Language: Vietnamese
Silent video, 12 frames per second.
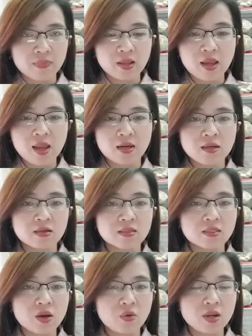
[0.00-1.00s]
gây ảnh hưởng
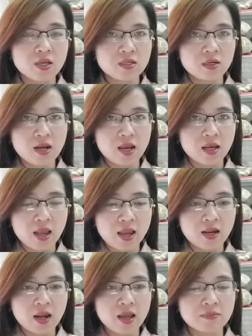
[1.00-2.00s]
xấu đến chức năng
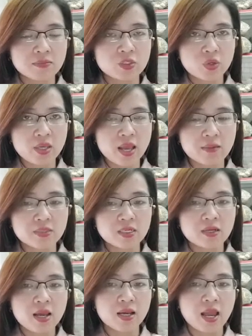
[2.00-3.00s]
gan, làm suy giảm
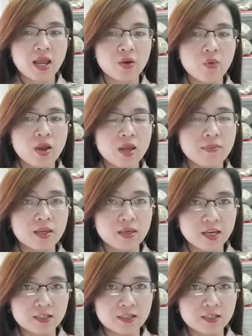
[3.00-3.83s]
sức đề kháng của hệ miễn dịch.